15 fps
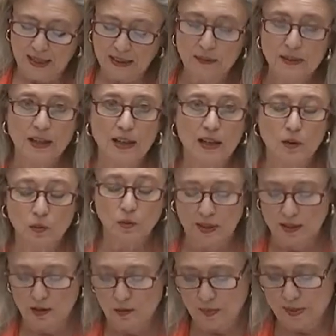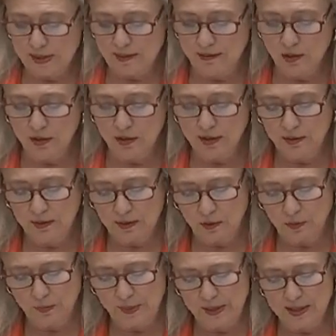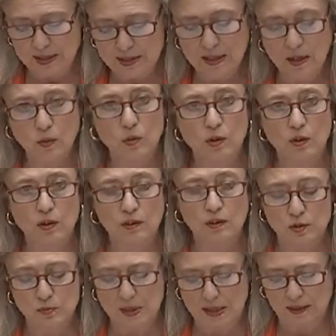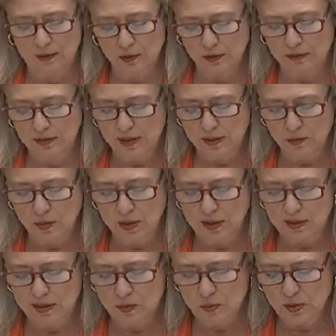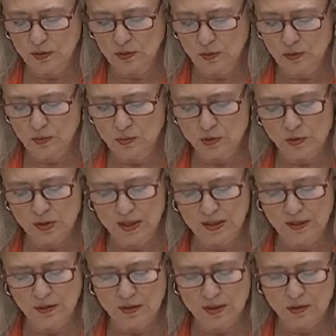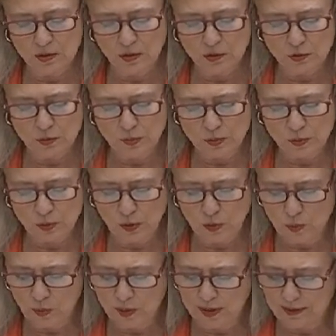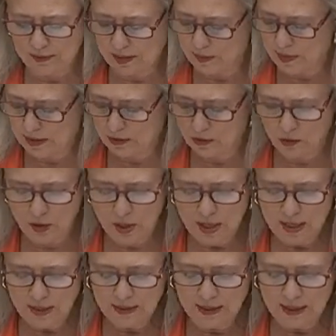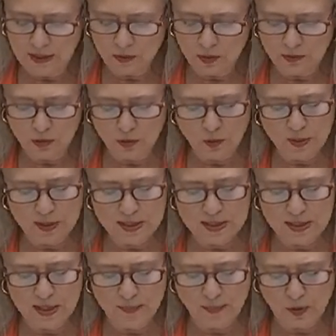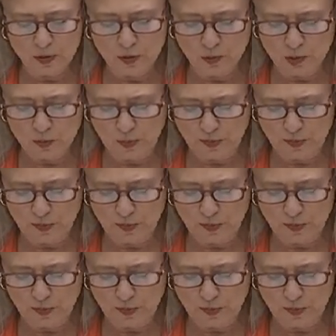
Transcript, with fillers: La actividad de la Junta de Compensación quedó interrumpida hasta julio del 2014, una vez resuelto el concurso de acreedores, lo que supuso un relanzamiento de la actuación urbanística por los nuevos